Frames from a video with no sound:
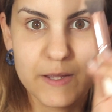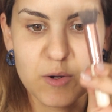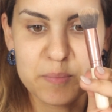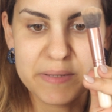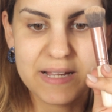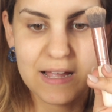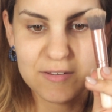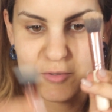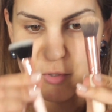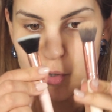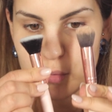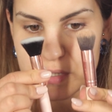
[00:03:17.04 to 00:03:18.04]
tenho
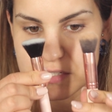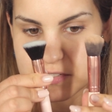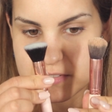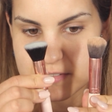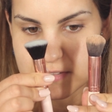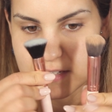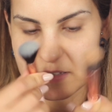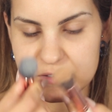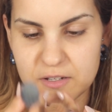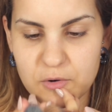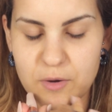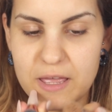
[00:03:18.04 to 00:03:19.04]
aplicado com este,
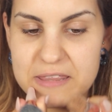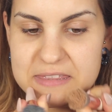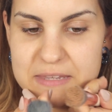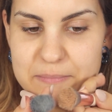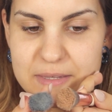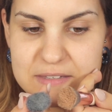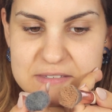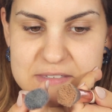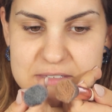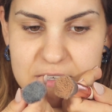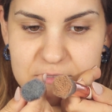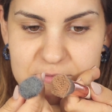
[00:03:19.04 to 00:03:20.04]
então a
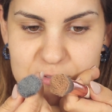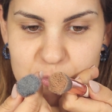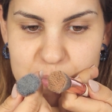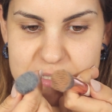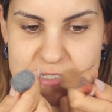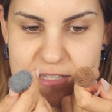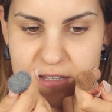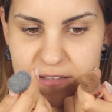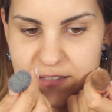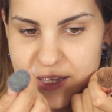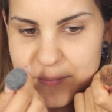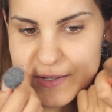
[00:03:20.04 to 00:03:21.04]
dimensão do
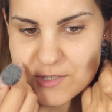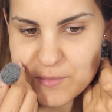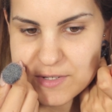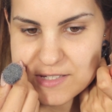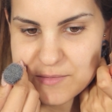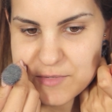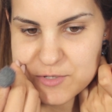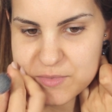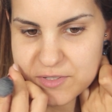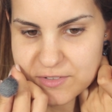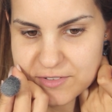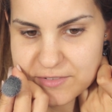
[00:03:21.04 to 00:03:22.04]
pincel é mais ou menos a
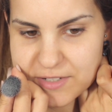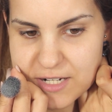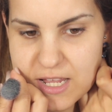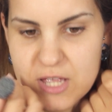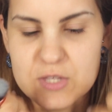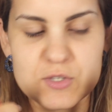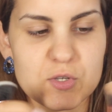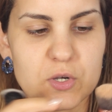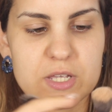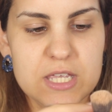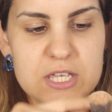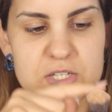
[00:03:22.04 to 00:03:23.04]
mesma, estão a ver?
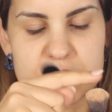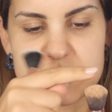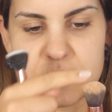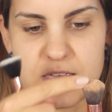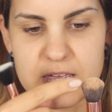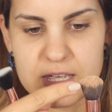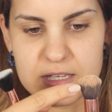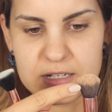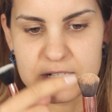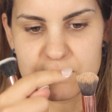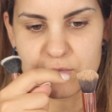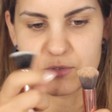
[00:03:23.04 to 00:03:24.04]
Só que este é
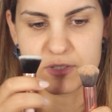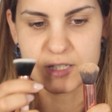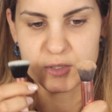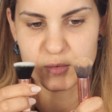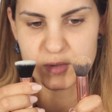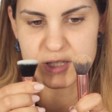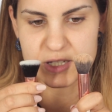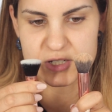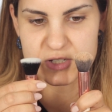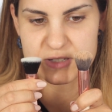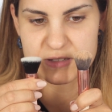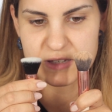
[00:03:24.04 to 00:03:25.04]
redondinho e
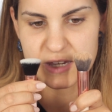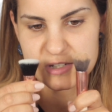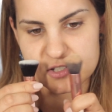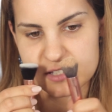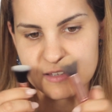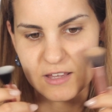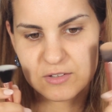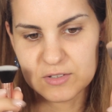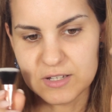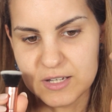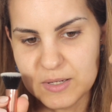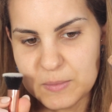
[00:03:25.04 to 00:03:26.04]
este é achatado.
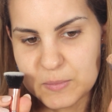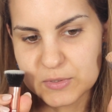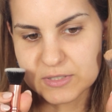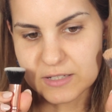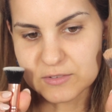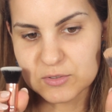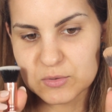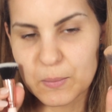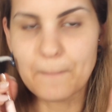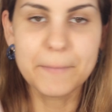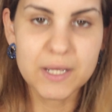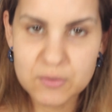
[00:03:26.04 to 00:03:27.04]
Portanto,
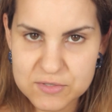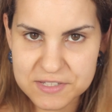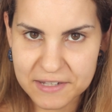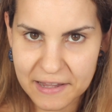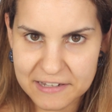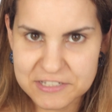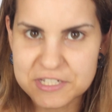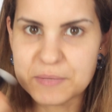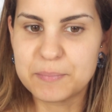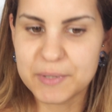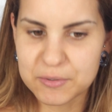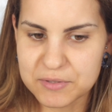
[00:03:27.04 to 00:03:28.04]
para o
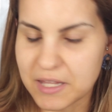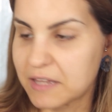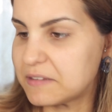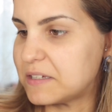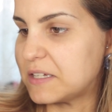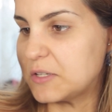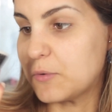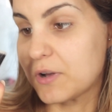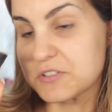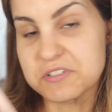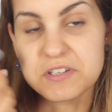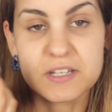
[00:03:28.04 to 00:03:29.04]
desenrasque, para o dia a dia, eu
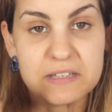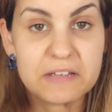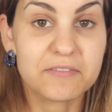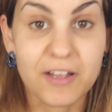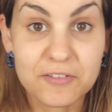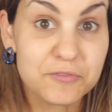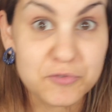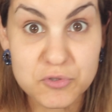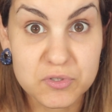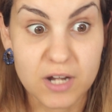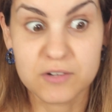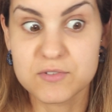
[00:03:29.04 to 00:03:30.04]
acho que até vai
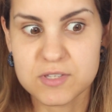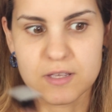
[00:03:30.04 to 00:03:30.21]
funcionar, não